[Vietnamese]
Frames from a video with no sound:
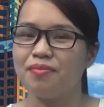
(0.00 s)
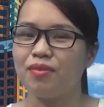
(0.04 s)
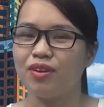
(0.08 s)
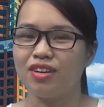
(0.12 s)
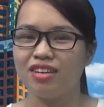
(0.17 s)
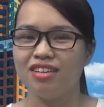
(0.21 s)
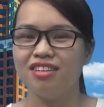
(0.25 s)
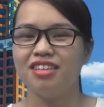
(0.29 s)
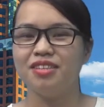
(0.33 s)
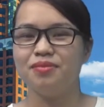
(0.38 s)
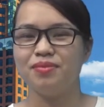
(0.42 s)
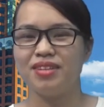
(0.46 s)
cả mọi
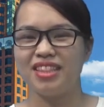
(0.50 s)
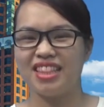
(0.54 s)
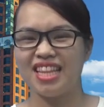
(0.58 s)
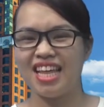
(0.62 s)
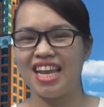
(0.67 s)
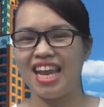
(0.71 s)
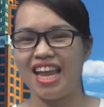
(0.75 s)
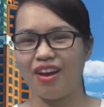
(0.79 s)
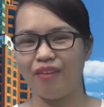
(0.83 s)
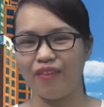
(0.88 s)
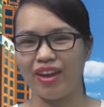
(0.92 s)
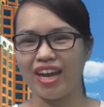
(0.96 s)
người, mình
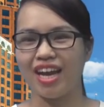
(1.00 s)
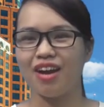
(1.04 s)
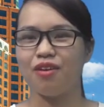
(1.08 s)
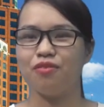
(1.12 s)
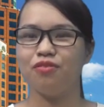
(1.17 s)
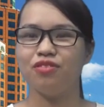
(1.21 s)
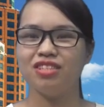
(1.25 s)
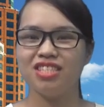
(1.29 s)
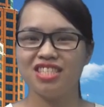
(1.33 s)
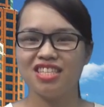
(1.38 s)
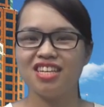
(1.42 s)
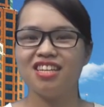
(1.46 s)
tên là Nguyễn Ngọc
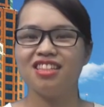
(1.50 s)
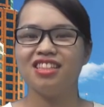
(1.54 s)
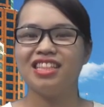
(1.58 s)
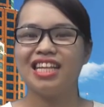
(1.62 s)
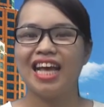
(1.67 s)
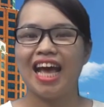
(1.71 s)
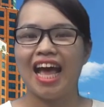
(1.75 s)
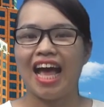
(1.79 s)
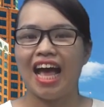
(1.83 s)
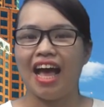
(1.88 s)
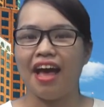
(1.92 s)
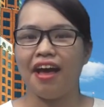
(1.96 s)
Phương Trinh
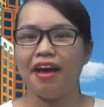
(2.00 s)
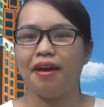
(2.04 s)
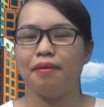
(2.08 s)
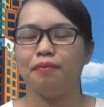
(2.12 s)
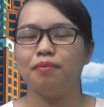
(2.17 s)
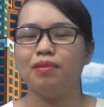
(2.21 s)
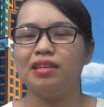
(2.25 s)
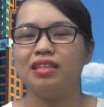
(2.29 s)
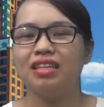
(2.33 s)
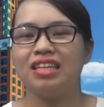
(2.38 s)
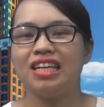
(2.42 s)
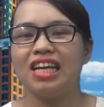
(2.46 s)
à,
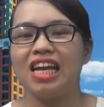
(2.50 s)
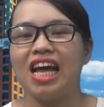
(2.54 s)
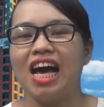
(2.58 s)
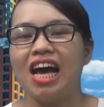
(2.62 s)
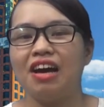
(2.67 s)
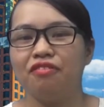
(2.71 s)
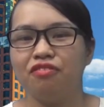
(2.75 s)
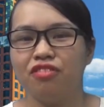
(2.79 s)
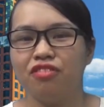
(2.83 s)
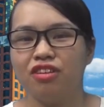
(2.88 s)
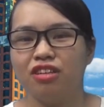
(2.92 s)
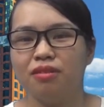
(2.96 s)
Mình
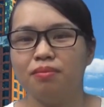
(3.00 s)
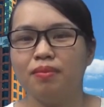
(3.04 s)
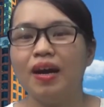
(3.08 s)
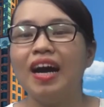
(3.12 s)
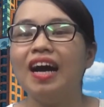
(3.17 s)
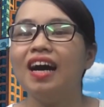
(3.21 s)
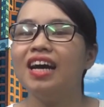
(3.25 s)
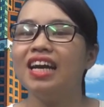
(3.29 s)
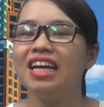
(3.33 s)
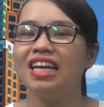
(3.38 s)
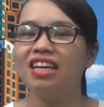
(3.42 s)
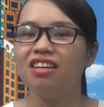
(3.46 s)
à, vừa
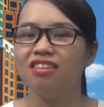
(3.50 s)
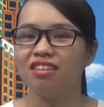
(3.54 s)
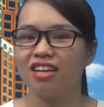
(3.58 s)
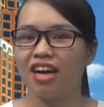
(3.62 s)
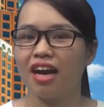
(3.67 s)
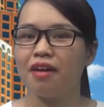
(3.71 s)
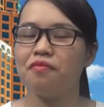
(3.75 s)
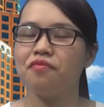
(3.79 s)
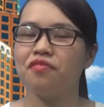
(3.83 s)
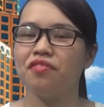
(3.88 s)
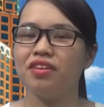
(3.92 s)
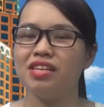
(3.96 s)
mới được
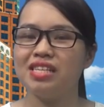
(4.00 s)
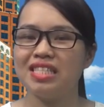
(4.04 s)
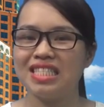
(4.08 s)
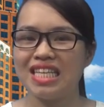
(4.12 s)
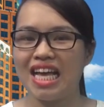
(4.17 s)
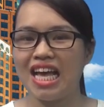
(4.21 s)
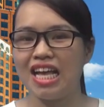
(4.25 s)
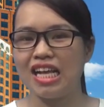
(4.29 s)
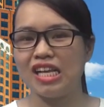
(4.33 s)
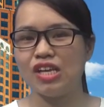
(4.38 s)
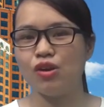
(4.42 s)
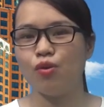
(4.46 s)
cấp
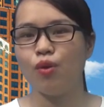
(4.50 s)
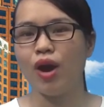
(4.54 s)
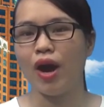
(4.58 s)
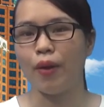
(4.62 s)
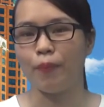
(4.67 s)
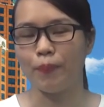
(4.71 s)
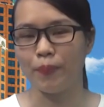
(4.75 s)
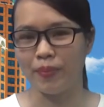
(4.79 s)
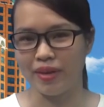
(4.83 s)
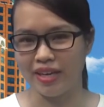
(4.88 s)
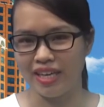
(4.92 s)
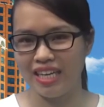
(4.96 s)
visa du
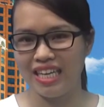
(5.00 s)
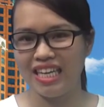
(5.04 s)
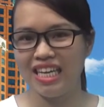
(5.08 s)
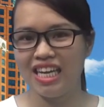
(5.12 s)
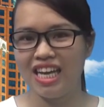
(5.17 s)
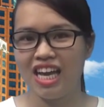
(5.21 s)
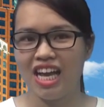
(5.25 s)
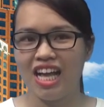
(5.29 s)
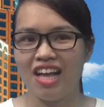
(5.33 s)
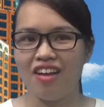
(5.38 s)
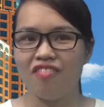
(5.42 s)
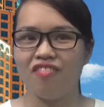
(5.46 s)
học Mỹ
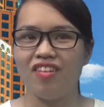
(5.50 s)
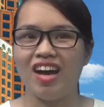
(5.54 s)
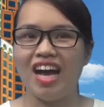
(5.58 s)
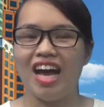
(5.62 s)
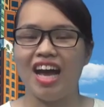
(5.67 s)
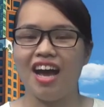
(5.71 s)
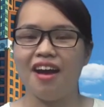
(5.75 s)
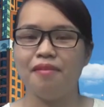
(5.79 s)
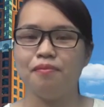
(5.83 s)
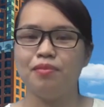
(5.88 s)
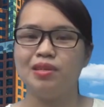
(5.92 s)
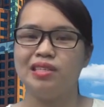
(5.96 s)

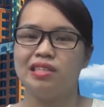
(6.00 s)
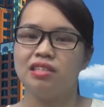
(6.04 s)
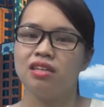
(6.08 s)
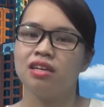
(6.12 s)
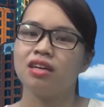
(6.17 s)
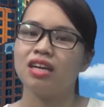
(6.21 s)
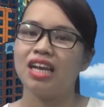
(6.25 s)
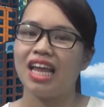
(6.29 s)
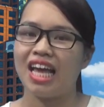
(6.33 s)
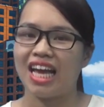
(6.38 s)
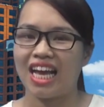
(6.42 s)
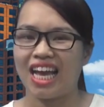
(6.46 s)
Và mình
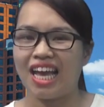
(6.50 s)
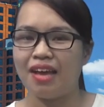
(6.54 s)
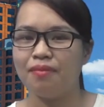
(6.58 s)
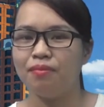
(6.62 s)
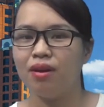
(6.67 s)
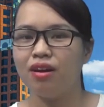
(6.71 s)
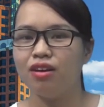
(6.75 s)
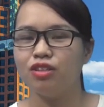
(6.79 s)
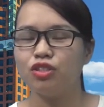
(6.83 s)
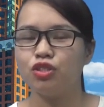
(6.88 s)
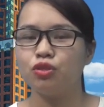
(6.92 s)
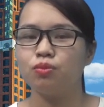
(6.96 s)
rất là cảm
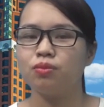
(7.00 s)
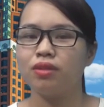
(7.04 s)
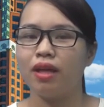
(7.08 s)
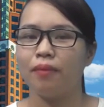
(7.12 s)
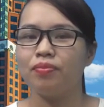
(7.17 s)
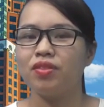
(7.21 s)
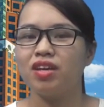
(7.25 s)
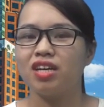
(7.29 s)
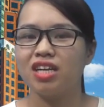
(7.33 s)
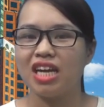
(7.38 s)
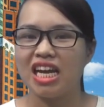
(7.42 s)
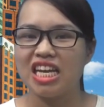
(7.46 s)
ơn Trung tâm
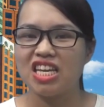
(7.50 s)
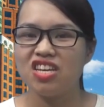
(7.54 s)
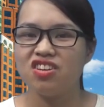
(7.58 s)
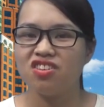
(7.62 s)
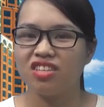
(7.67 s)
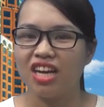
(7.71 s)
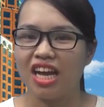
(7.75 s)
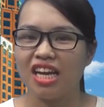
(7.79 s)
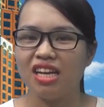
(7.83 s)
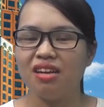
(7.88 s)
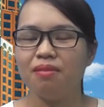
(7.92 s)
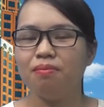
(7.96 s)
Tân Đại
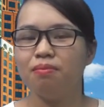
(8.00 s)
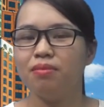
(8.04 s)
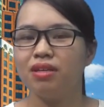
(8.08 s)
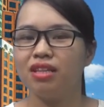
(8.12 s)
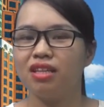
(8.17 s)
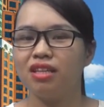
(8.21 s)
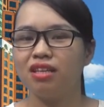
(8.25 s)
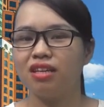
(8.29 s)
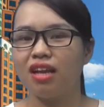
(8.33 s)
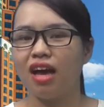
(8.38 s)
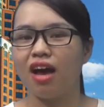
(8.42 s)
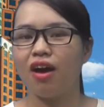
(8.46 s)
Dương đã giúp mình
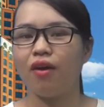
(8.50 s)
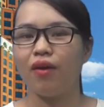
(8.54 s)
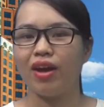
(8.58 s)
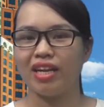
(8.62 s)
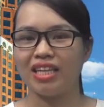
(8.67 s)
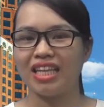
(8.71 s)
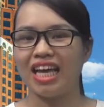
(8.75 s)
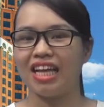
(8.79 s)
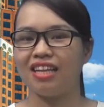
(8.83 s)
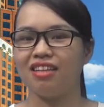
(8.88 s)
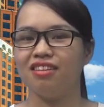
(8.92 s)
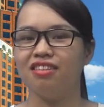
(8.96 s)
hoàn
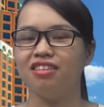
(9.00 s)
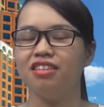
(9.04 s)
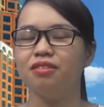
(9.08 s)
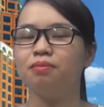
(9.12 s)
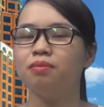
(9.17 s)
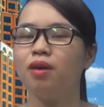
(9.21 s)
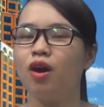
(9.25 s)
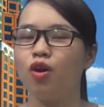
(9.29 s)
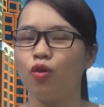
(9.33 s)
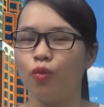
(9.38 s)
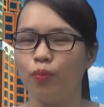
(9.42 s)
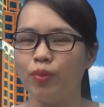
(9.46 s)
thành được ước
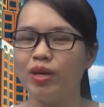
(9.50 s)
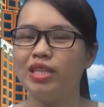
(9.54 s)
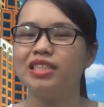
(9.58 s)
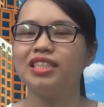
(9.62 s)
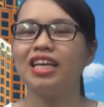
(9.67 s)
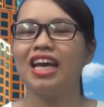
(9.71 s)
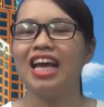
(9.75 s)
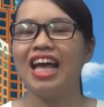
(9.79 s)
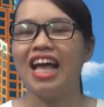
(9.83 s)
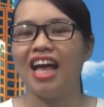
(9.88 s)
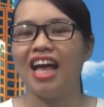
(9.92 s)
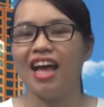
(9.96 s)
mơ của mình
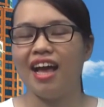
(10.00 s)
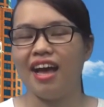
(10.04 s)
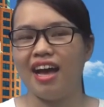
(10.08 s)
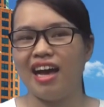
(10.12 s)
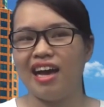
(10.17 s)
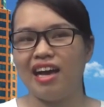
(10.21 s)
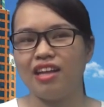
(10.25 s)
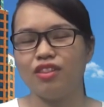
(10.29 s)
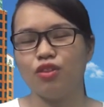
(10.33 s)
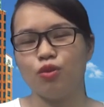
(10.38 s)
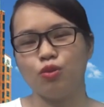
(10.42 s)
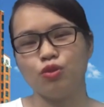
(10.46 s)

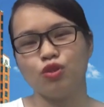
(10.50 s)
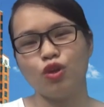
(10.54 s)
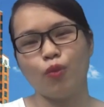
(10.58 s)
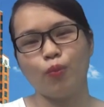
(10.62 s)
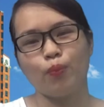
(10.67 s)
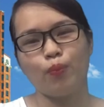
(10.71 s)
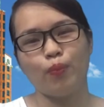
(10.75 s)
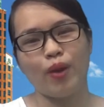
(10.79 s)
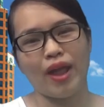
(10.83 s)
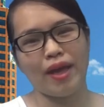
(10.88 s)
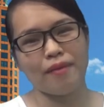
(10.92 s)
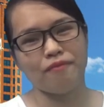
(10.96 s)
à, Thủ
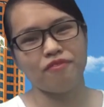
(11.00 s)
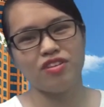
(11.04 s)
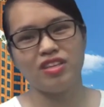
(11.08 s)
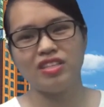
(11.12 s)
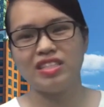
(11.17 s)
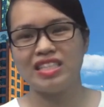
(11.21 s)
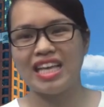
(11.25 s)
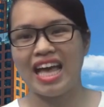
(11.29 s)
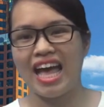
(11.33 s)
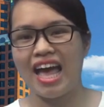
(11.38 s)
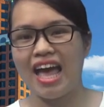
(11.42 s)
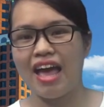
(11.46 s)
tục làm
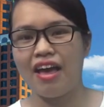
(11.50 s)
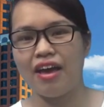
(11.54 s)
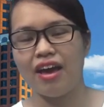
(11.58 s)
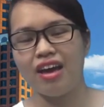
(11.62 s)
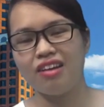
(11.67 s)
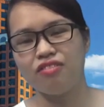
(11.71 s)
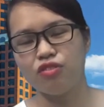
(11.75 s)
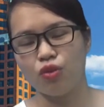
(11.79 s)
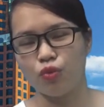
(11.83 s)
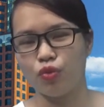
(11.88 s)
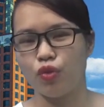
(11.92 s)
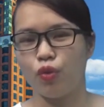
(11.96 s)
visa,
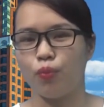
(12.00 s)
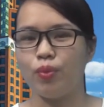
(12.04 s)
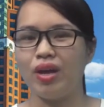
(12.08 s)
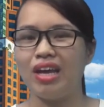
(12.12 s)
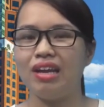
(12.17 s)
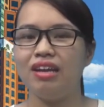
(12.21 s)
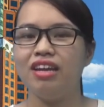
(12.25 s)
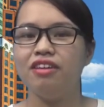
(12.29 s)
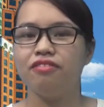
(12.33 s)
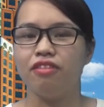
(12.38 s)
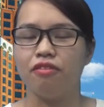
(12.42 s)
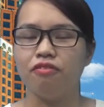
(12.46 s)
à, thủ tục
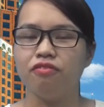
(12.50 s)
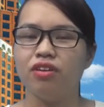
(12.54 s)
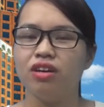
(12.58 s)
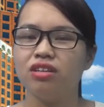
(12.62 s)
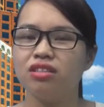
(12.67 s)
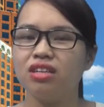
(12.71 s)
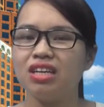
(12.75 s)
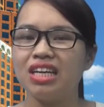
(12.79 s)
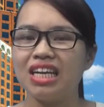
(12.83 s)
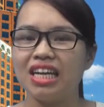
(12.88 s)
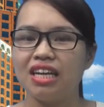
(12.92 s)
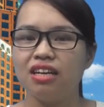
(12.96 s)
để đi phỏng
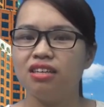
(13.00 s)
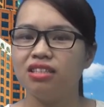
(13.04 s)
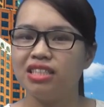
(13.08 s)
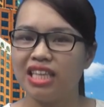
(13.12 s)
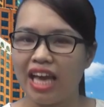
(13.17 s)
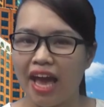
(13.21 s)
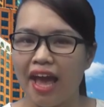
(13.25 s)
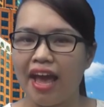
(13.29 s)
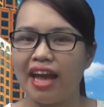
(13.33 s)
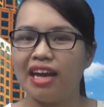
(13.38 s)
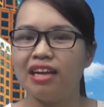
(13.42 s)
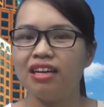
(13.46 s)
vấn rất là đơn
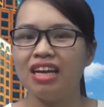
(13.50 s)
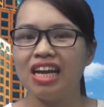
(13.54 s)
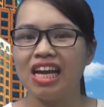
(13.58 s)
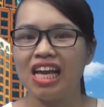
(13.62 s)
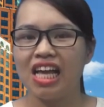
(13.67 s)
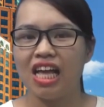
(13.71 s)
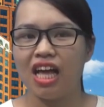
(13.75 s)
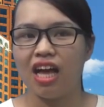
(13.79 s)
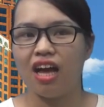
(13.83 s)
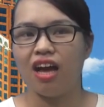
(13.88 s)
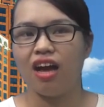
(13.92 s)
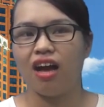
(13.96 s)
giản
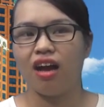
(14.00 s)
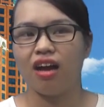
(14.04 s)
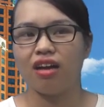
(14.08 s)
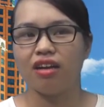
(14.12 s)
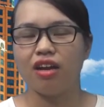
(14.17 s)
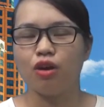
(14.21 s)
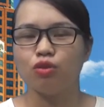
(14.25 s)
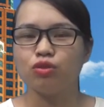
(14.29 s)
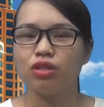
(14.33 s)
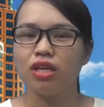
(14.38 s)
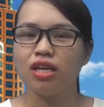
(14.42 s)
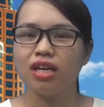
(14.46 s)
à,
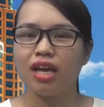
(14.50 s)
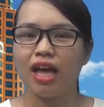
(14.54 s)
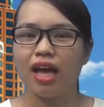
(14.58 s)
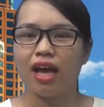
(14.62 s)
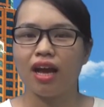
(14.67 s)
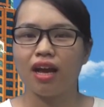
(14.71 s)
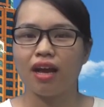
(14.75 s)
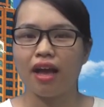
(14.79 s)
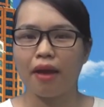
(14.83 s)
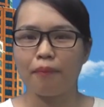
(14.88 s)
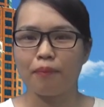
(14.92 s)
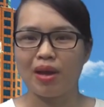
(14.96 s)
Đầu tiên
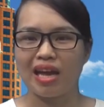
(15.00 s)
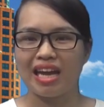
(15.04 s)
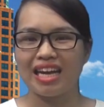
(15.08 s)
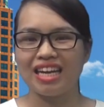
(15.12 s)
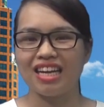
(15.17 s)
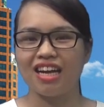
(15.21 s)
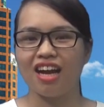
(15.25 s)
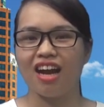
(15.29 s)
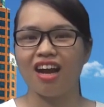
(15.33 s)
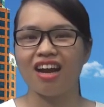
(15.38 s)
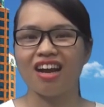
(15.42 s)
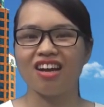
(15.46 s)
là các
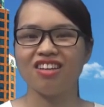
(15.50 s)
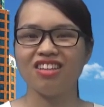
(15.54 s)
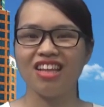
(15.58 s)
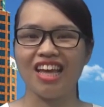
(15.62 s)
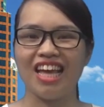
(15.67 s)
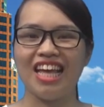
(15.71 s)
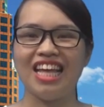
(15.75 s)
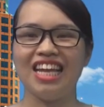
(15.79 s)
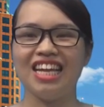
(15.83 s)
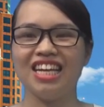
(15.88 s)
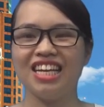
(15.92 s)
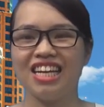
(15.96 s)
bạn à, có
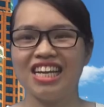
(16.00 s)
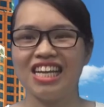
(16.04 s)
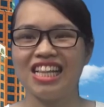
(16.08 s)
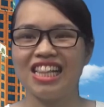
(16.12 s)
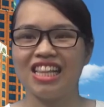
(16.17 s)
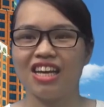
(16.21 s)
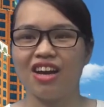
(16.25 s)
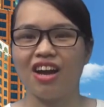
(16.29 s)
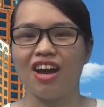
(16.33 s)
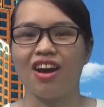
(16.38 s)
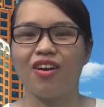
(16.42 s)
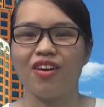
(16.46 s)
thể
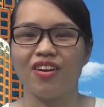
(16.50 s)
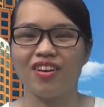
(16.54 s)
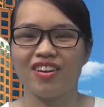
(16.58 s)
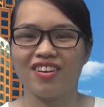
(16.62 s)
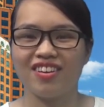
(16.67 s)
à,